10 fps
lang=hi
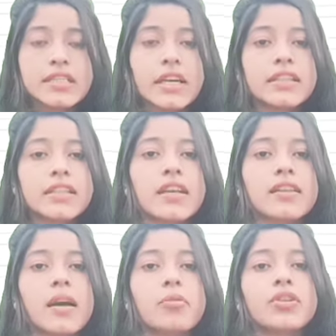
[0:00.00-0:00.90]
साथ ही
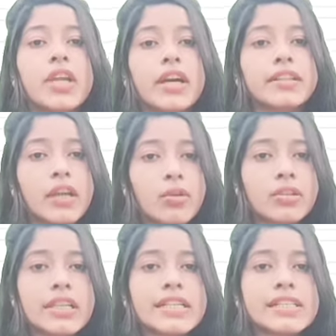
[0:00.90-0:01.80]
साथ आपको यहाँ
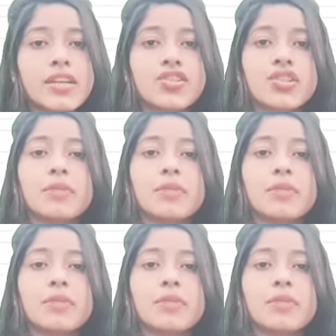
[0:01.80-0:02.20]
डाउट क्लियरेंस सेशन